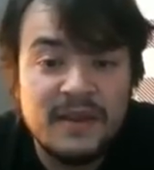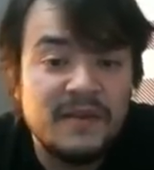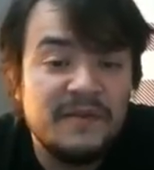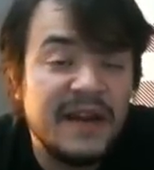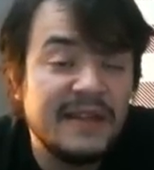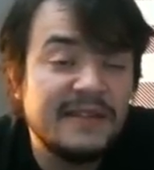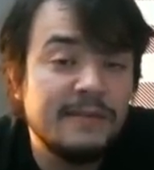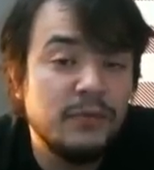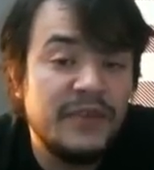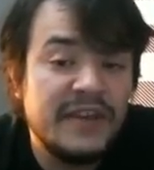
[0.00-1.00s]
Fakat
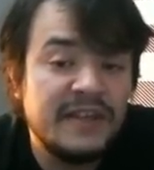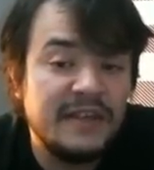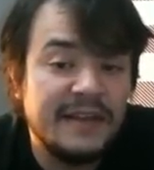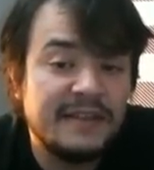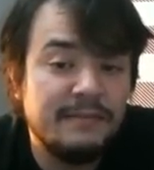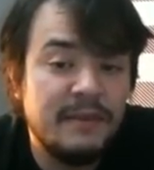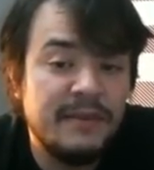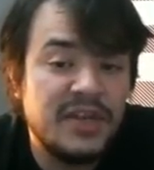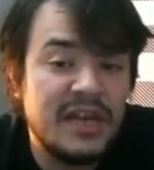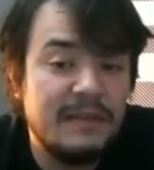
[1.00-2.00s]
bu fikrin atın
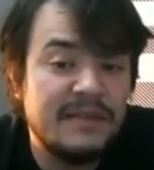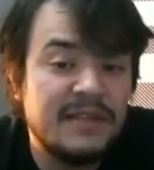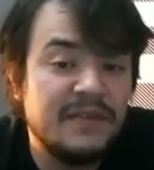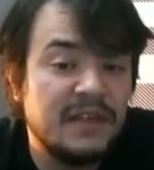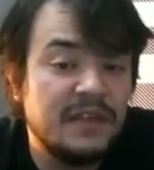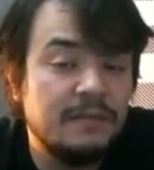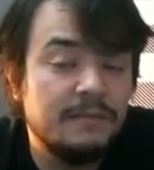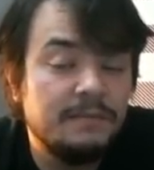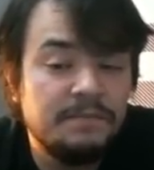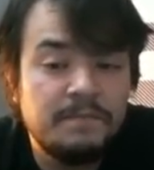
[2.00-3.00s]
B5'e gelmesi fikrinin
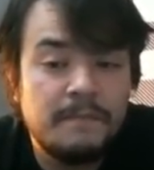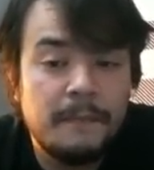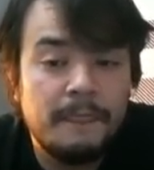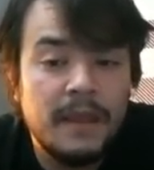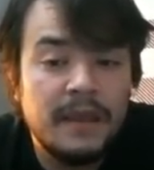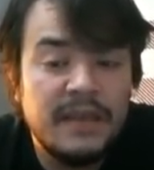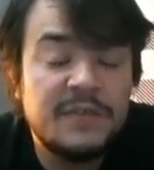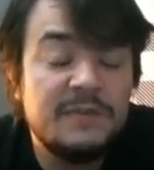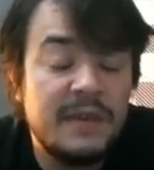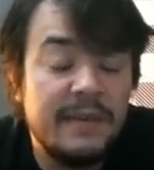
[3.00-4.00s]

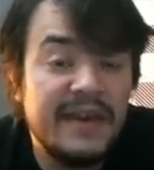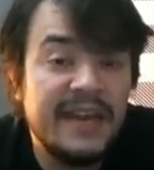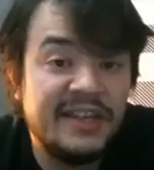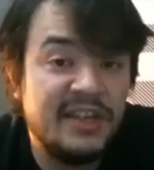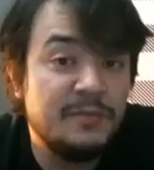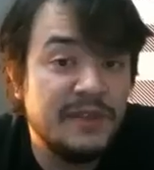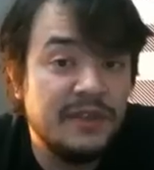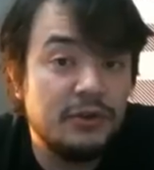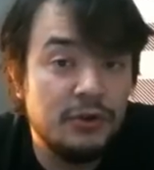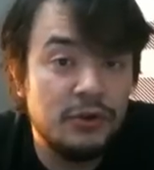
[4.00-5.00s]
hiçbir zaman
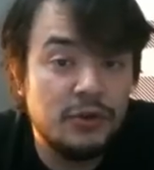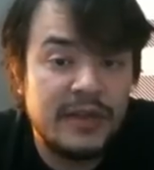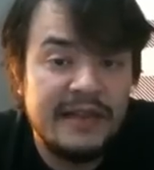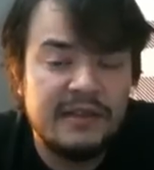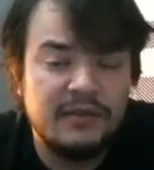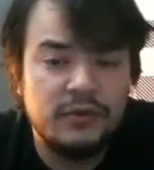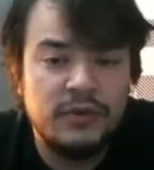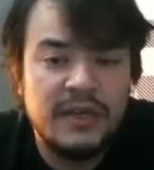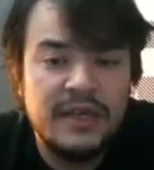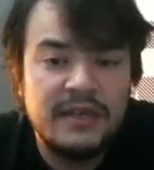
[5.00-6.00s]
gerçekleşmediğini görüyoruz. Elyanov'un
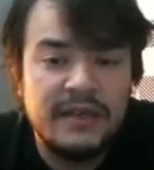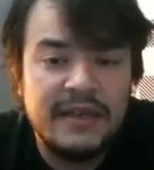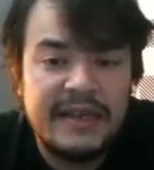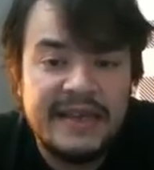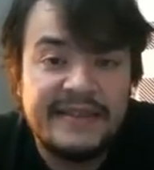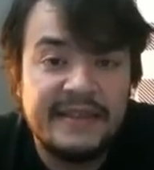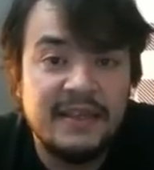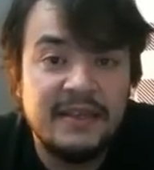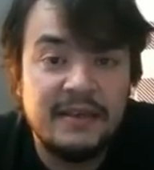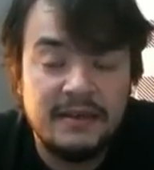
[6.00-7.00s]

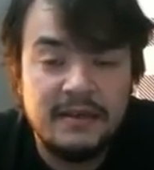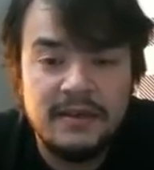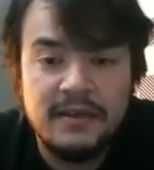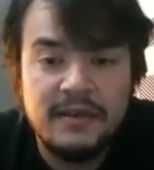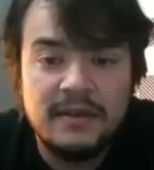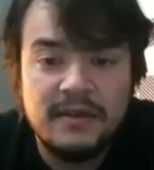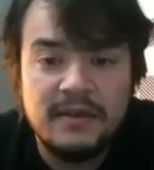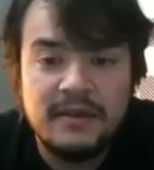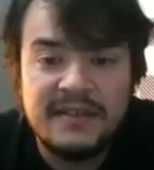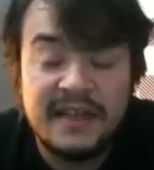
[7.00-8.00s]
etkili
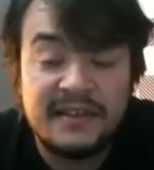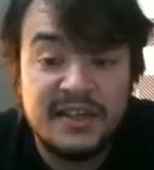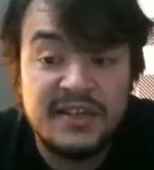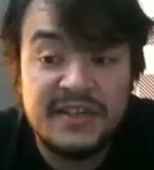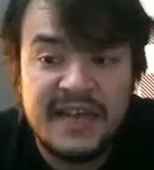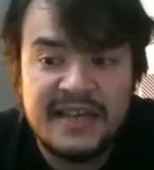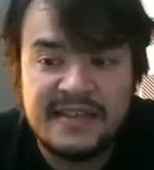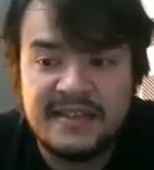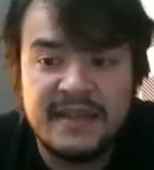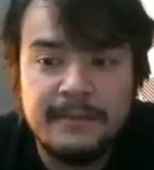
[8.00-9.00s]
satrancı
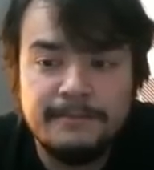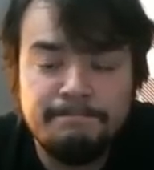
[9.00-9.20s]
sayesinde.